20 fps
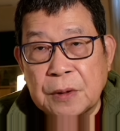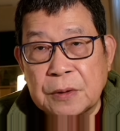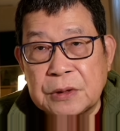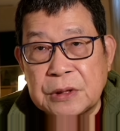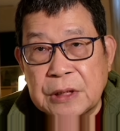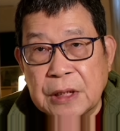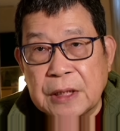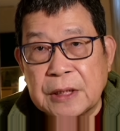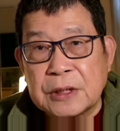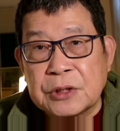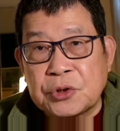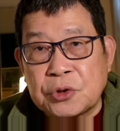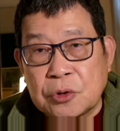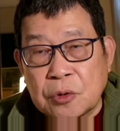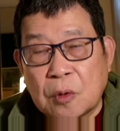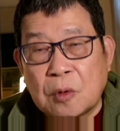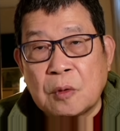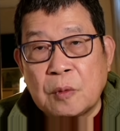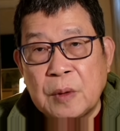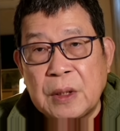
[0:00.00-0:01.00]
这个
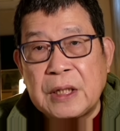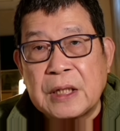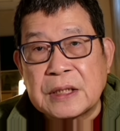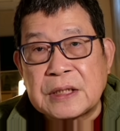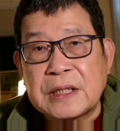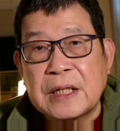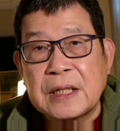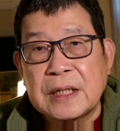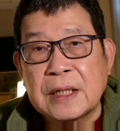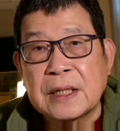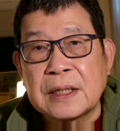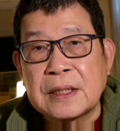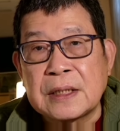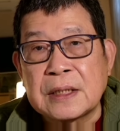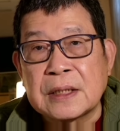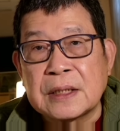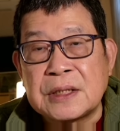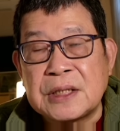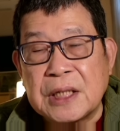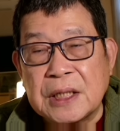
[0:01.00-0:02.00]
所谓的这样
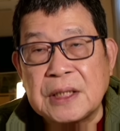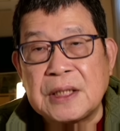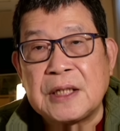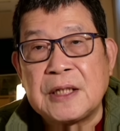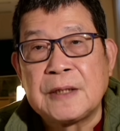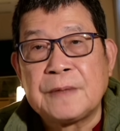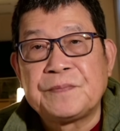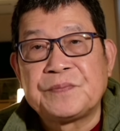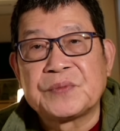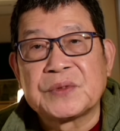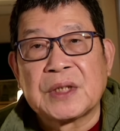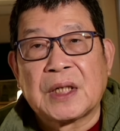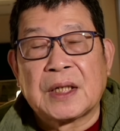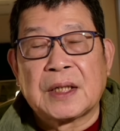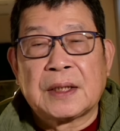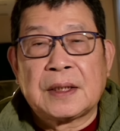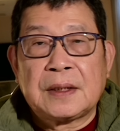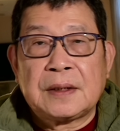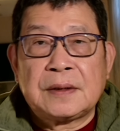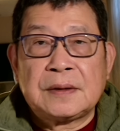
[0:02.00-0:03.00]
一个前提
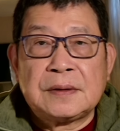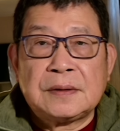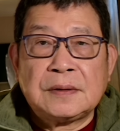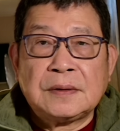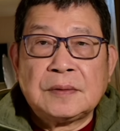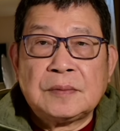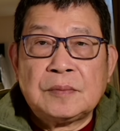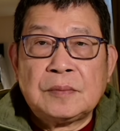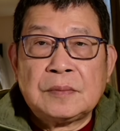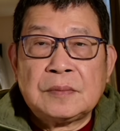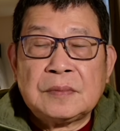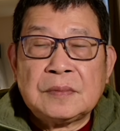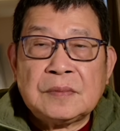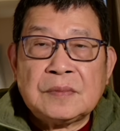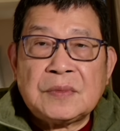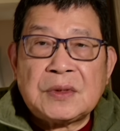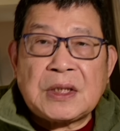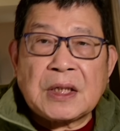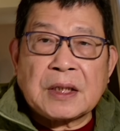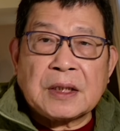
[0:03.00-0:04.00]
啊，
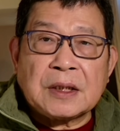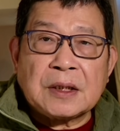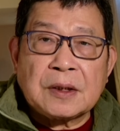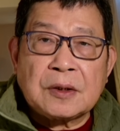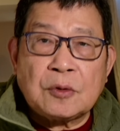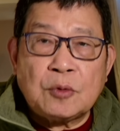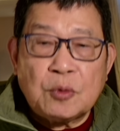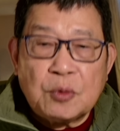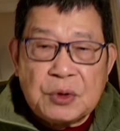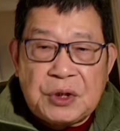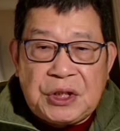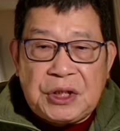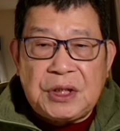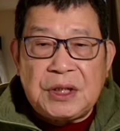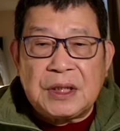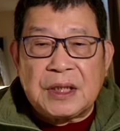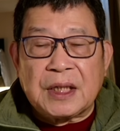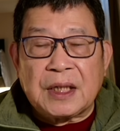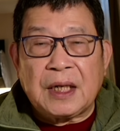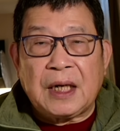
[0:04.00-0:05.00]
这个估
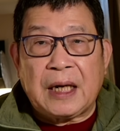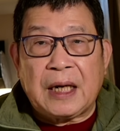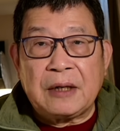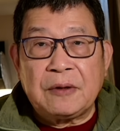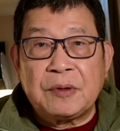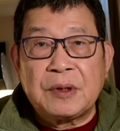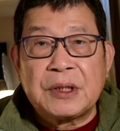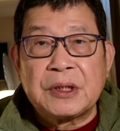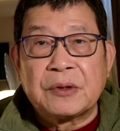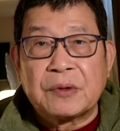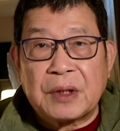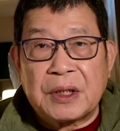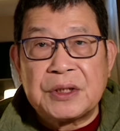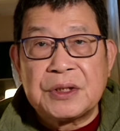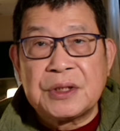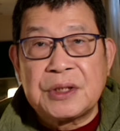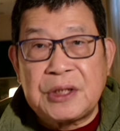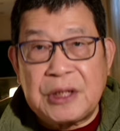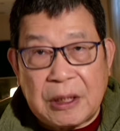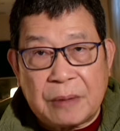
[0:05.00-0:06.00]
计呢还会有
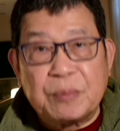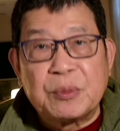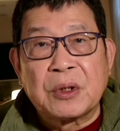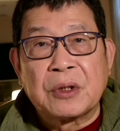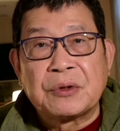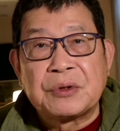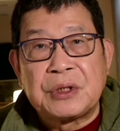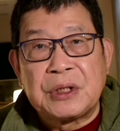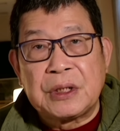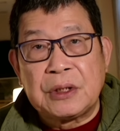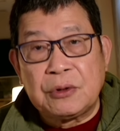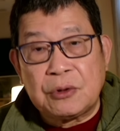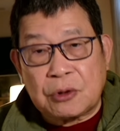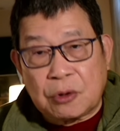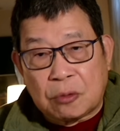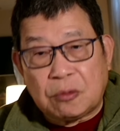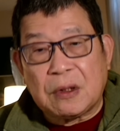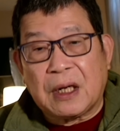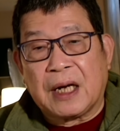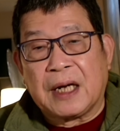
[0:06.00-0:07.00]
人前仆后继，因为
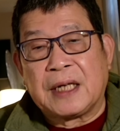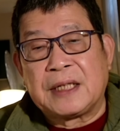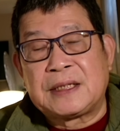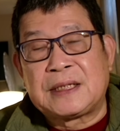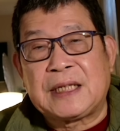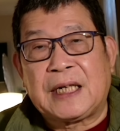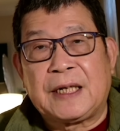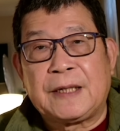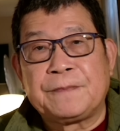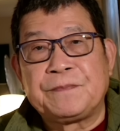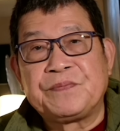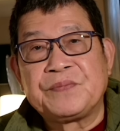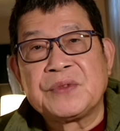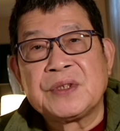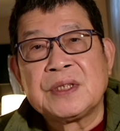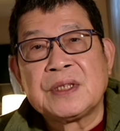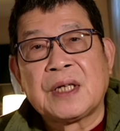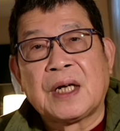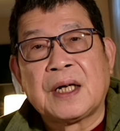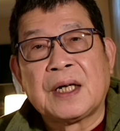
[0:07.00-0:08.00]
土壤还在
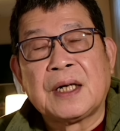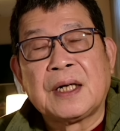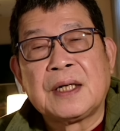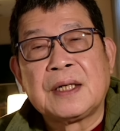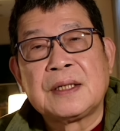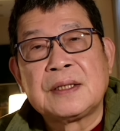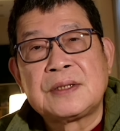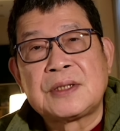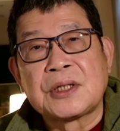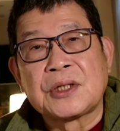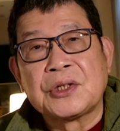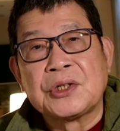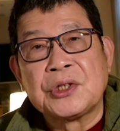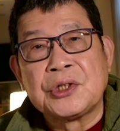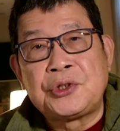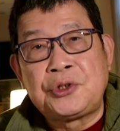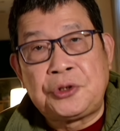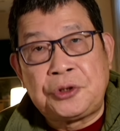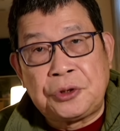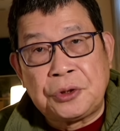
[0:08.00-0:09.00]
啊，这
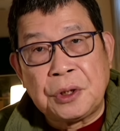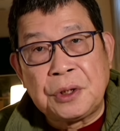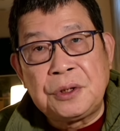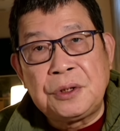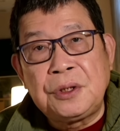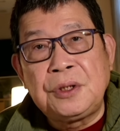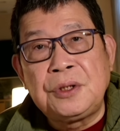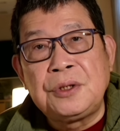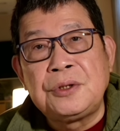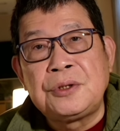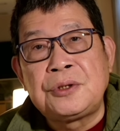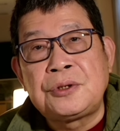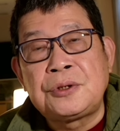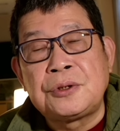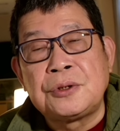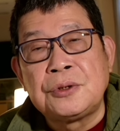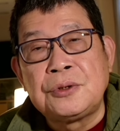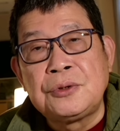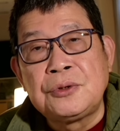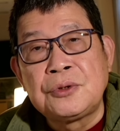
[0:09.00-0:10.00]
个权力
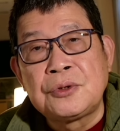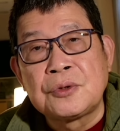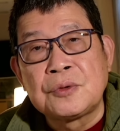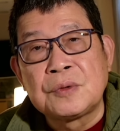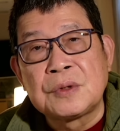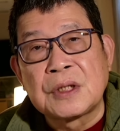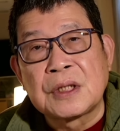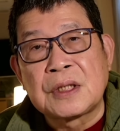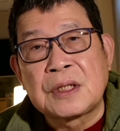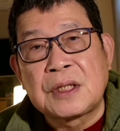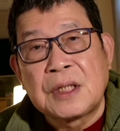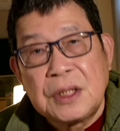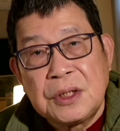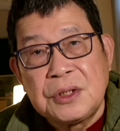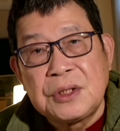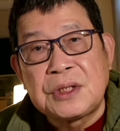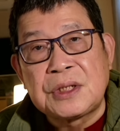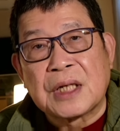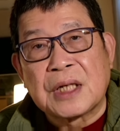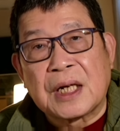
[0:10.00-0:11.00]
寻租的
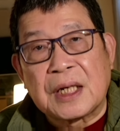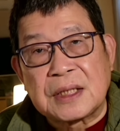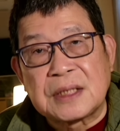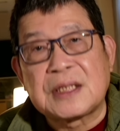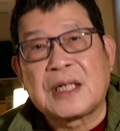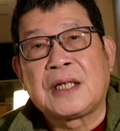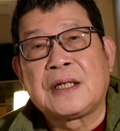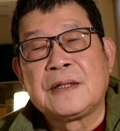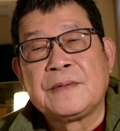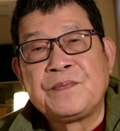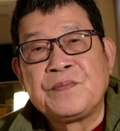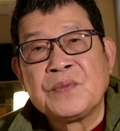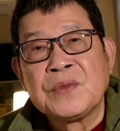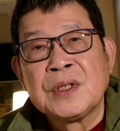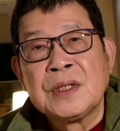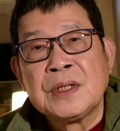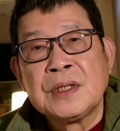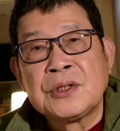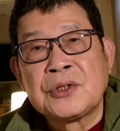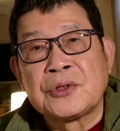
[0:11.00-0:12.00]
根子还在，
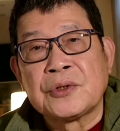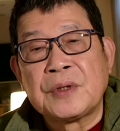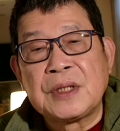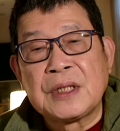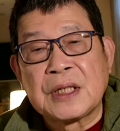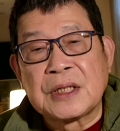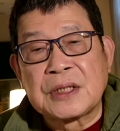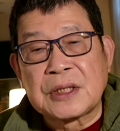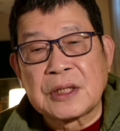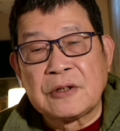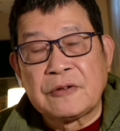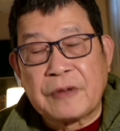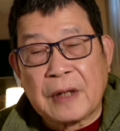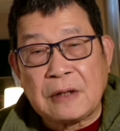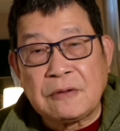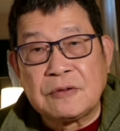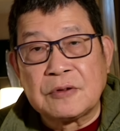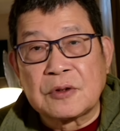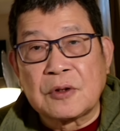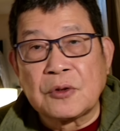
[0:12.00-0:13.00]
所以呢，这个
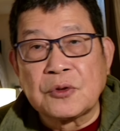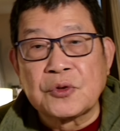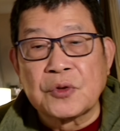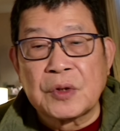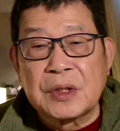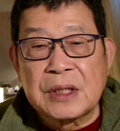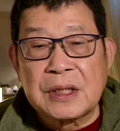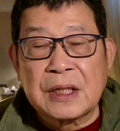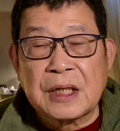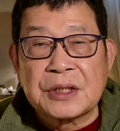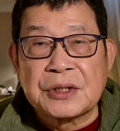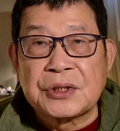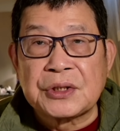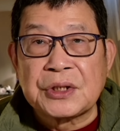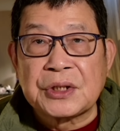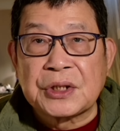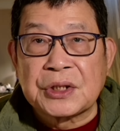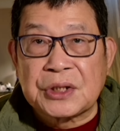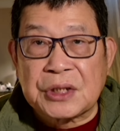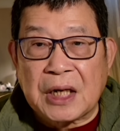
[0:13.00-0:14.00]
反腐工作应该
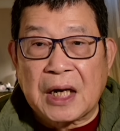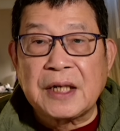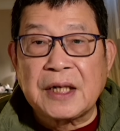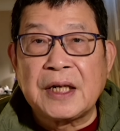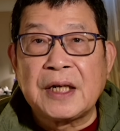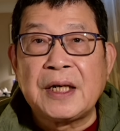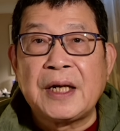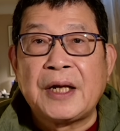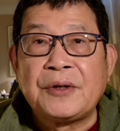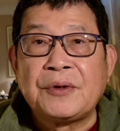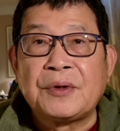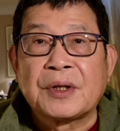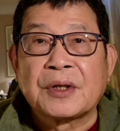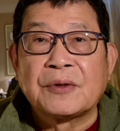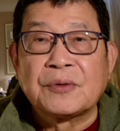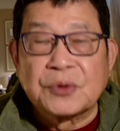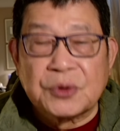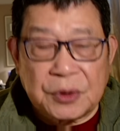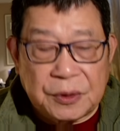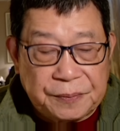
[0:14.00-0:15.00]
是一个长年累月的
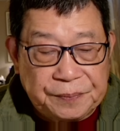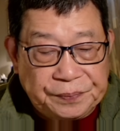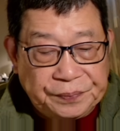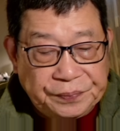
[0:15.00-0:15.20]
工作。